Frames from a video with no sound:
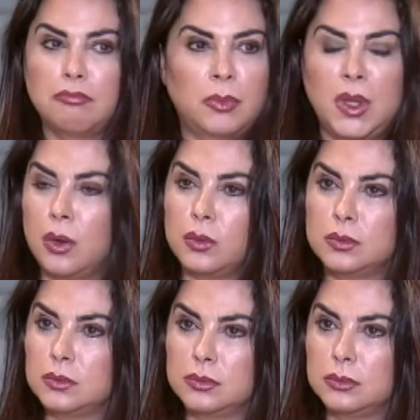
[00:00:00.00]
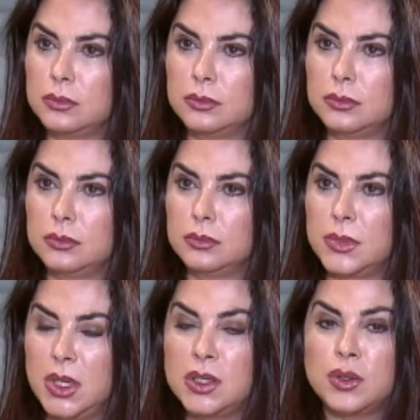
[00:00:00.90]
Não.
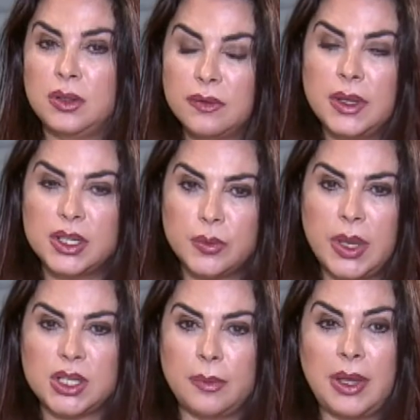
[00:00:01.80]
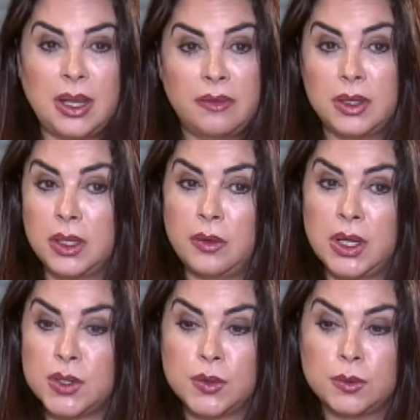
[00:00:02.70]
Isso, infelizmente, a palavra eu
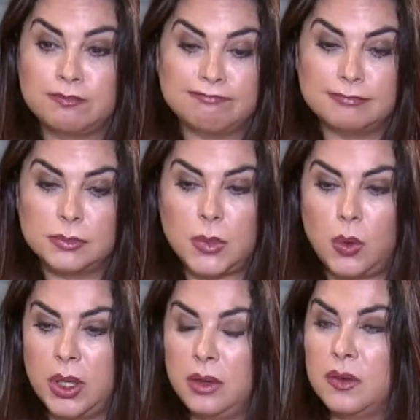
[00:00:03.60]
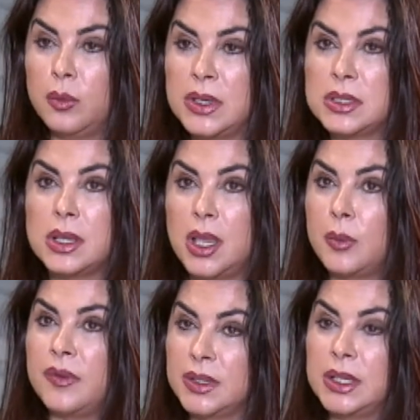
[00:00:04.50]
acho horrível, mas é
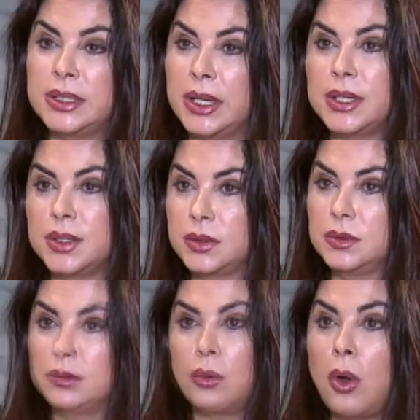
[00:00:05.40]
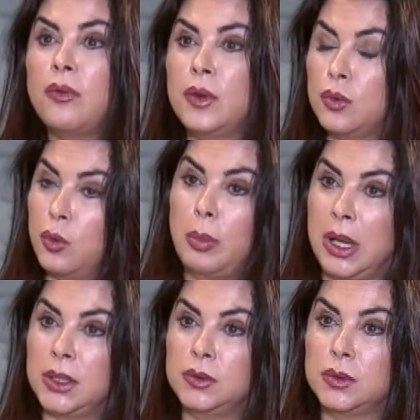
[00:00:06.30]
uma fatalidade. Qual foi o
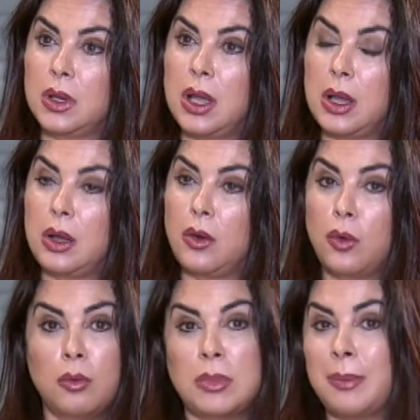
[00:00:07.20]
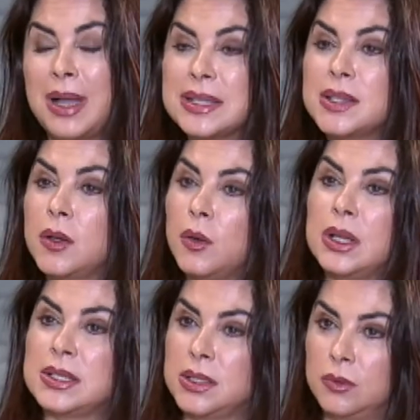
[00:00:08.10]
culpado? Uma má
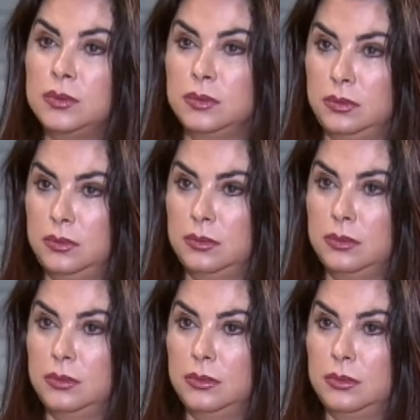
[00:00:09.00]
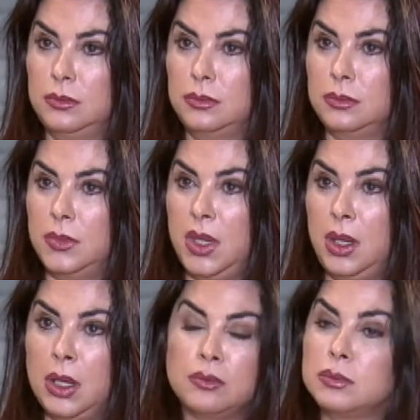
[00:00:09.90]
circulação
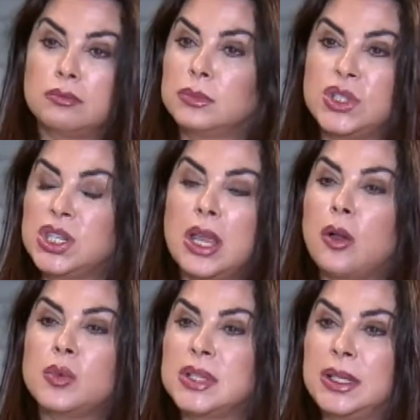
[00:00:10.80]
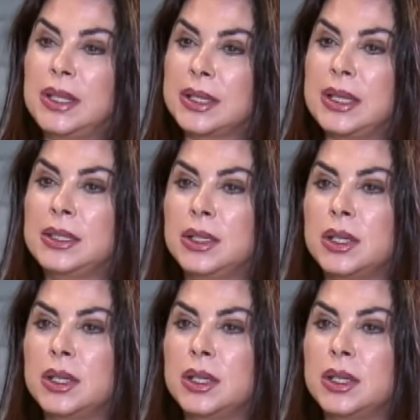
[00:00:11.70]
que não tinha como ser detectada